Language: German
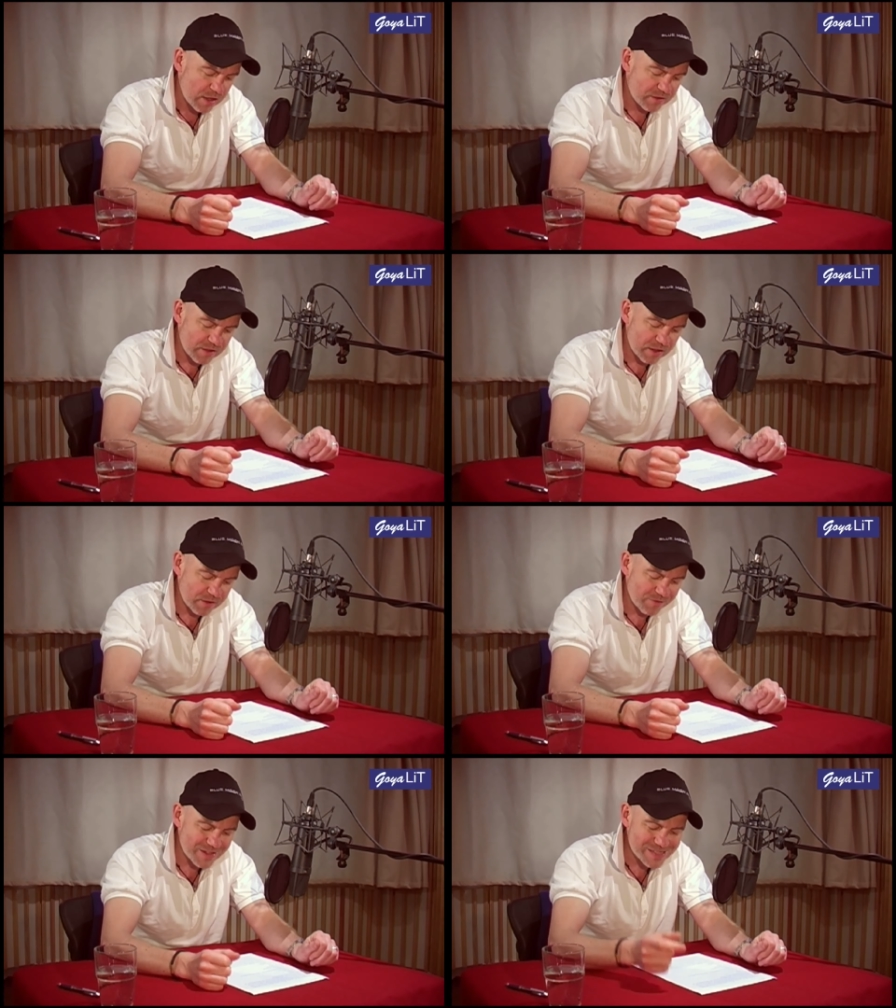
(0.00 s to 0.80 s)

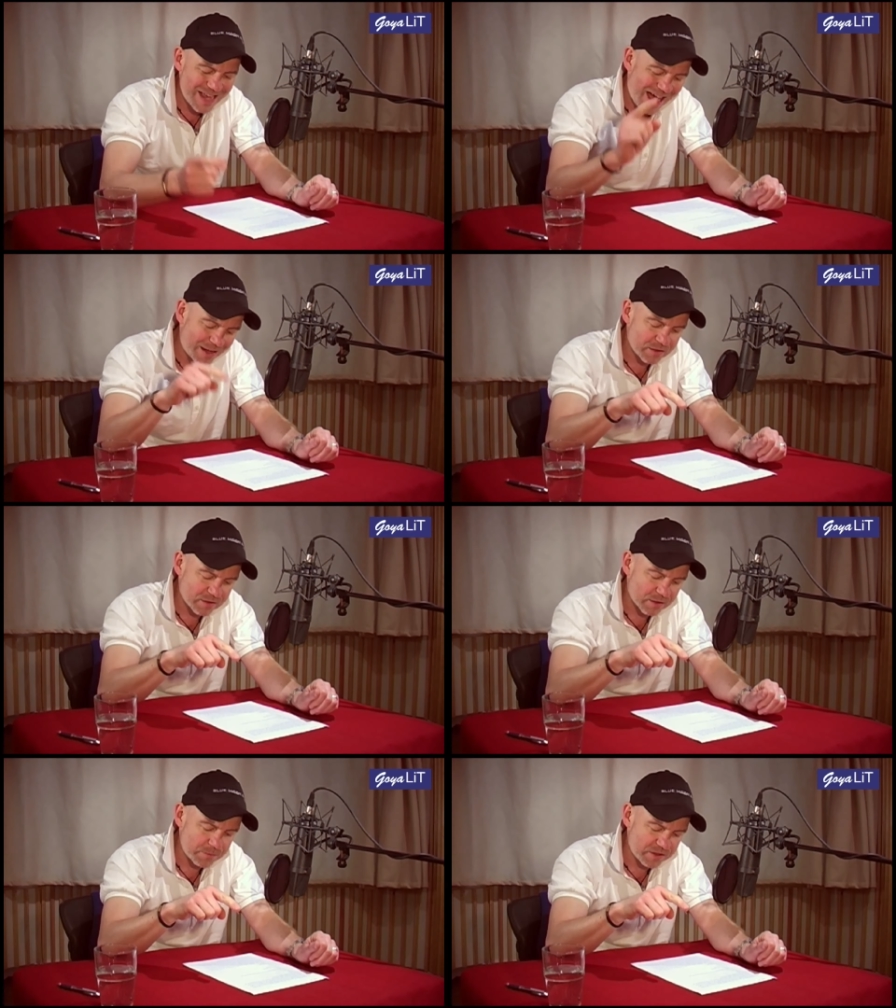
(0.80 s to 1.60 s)
denn was der
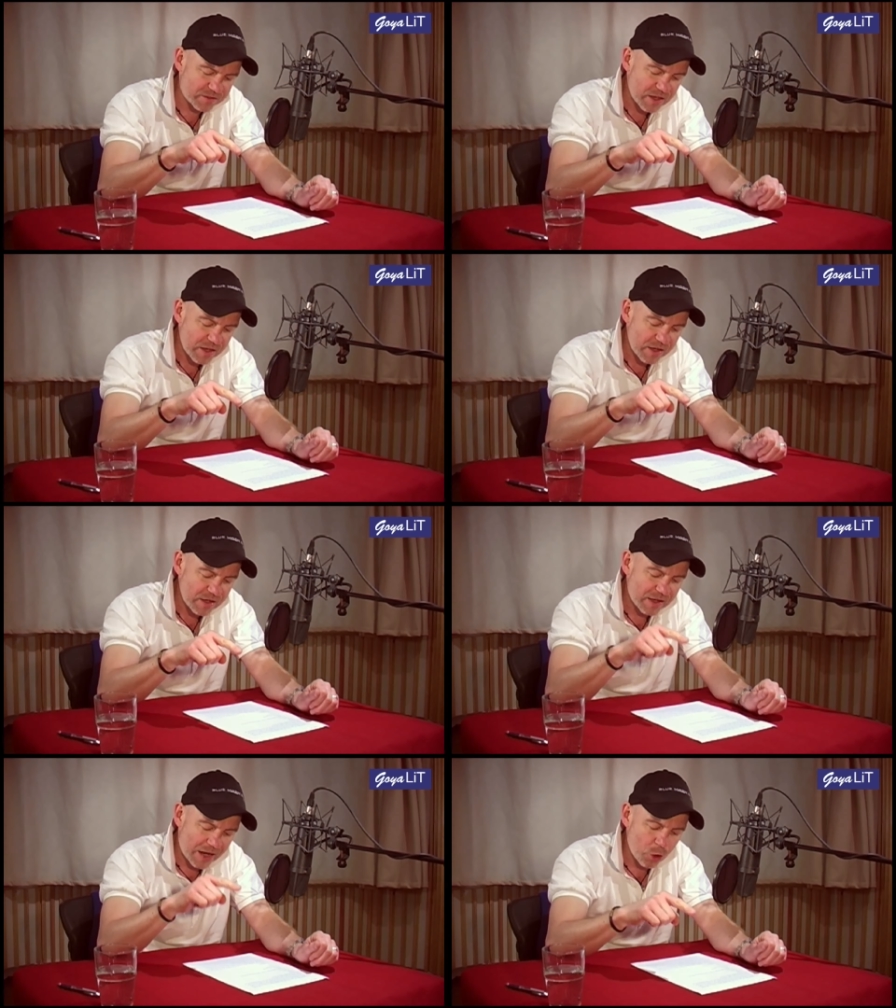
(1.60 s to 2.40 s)
andere mit
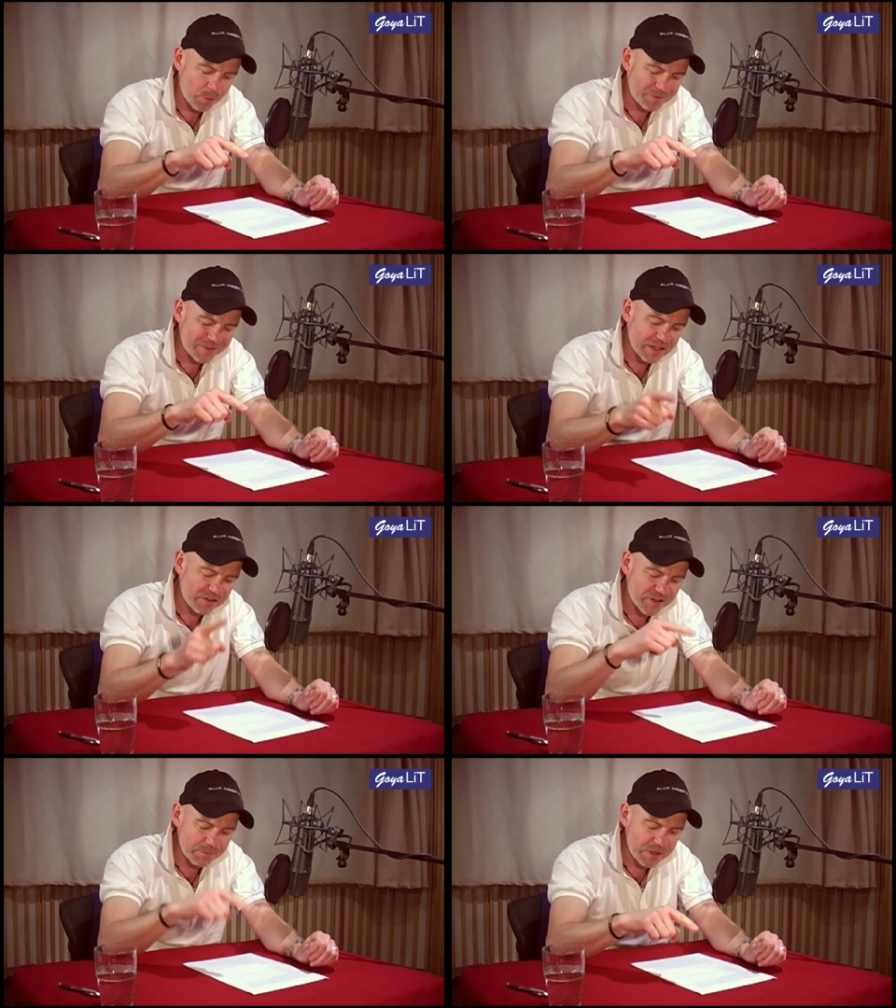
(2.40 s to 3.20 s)
Raum, der
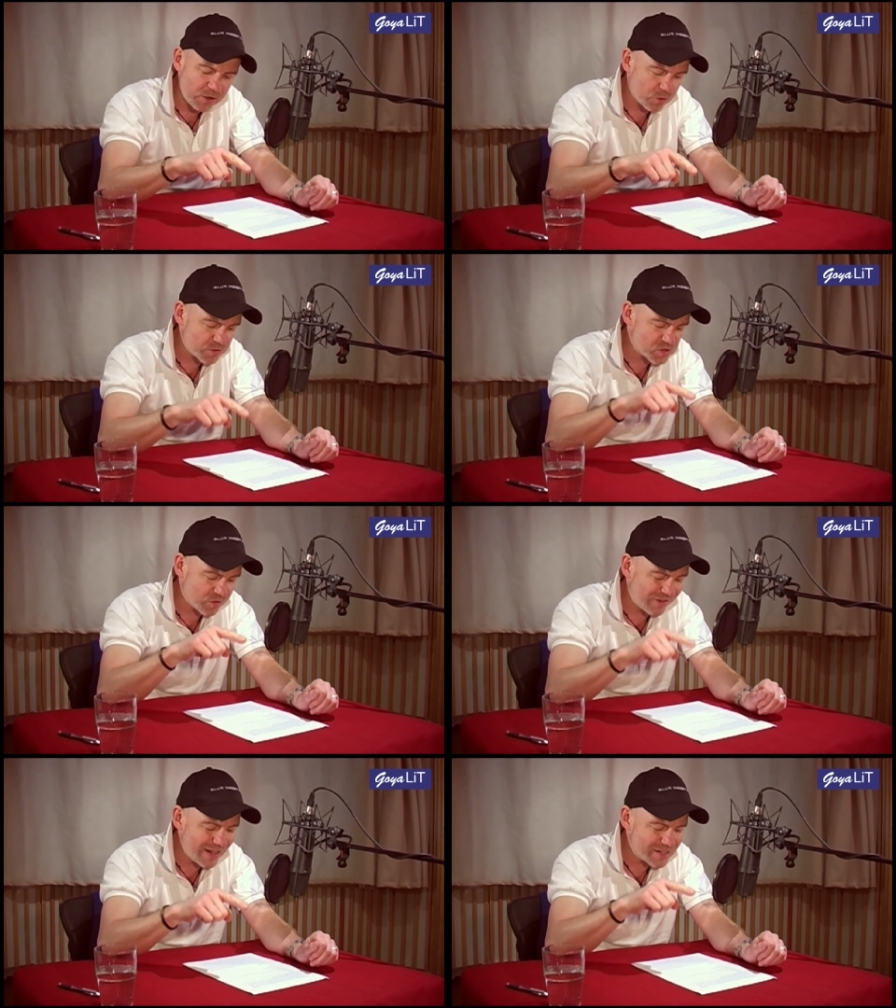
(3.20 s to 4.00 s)
die Verbindung
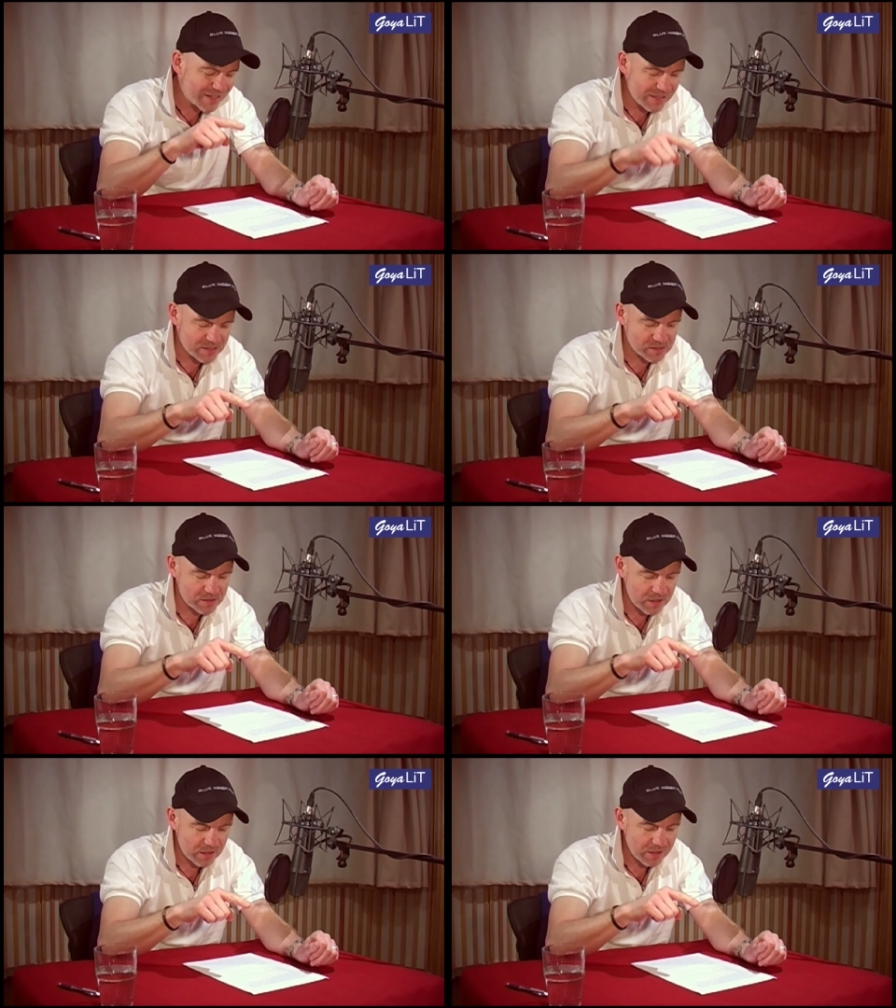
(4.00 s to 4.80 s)
zur Welt
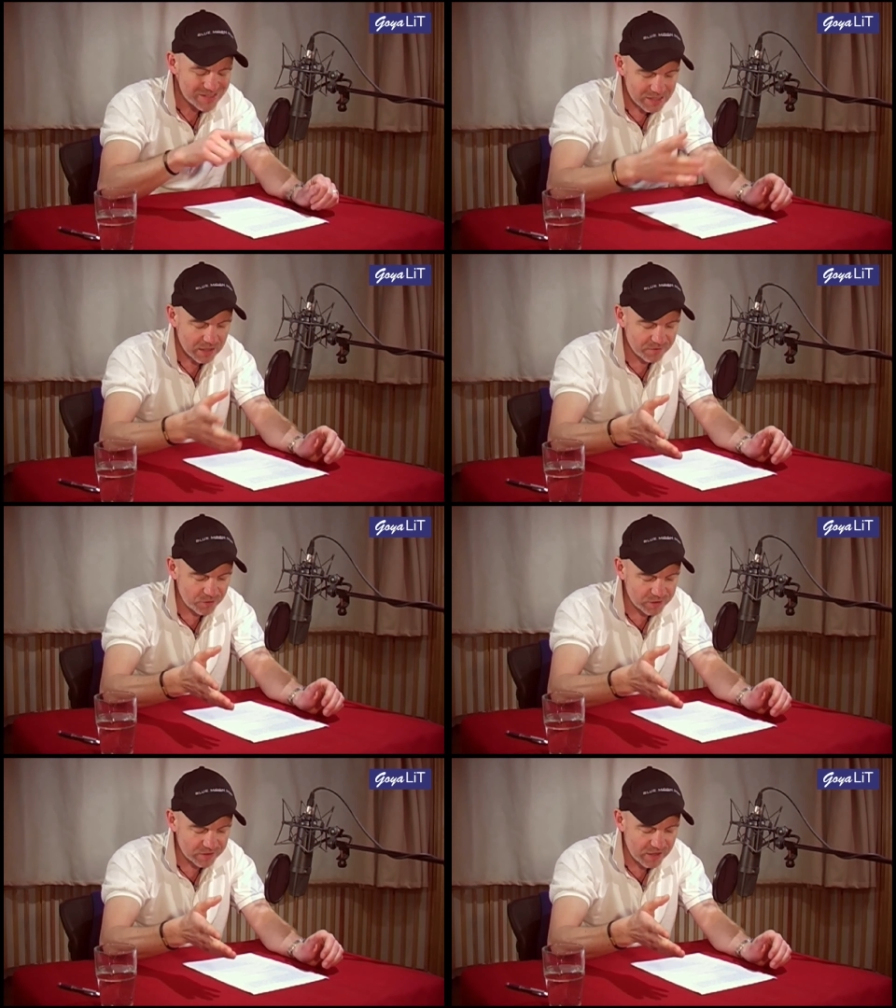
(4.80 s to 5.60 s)
ist, sagen
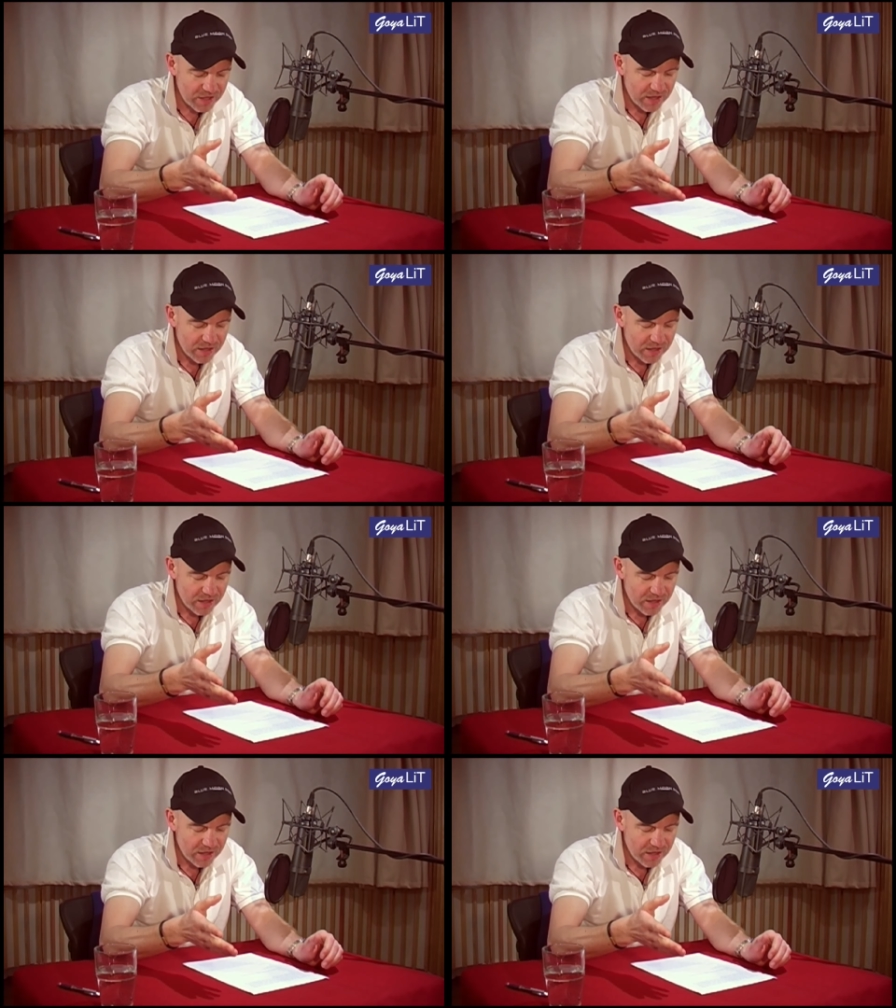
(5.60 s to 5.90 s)
wollte,